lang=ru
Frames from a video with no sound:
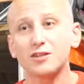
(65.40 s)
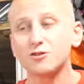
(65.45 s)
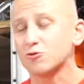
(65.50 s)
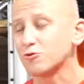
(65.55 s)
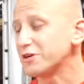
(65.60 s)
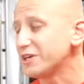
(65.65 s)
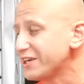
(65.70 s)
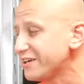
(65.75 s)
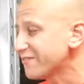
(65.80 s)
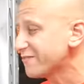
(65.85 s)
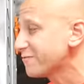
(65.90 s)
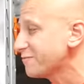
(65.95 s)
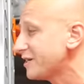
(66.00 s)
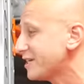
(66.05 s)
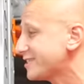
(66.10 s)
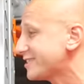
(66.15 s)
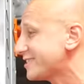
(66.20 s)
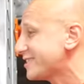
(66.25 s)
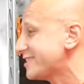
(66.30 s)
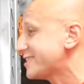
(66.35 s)
году, и
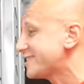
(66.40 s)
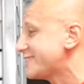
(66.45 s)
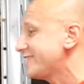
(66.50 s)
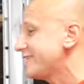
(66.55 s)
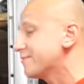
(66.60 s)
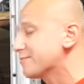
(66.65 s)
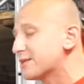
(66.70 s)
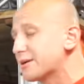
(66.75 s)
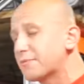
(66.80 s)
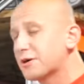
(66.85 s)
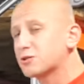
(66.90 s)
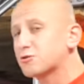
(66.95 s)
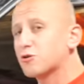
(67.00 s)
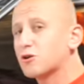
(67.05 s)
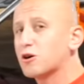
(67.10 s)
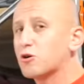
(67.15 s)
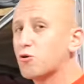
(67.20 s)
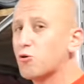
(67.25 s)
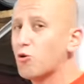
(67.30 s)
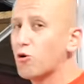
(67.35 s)
вместе с ним на
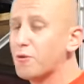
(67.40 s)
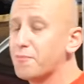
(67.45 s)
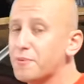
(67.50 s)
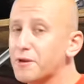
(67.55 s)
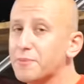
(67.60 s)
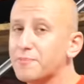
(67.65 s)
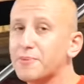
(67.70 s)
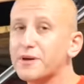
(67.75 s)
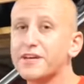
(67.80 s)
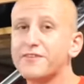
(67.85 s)
моторах Opel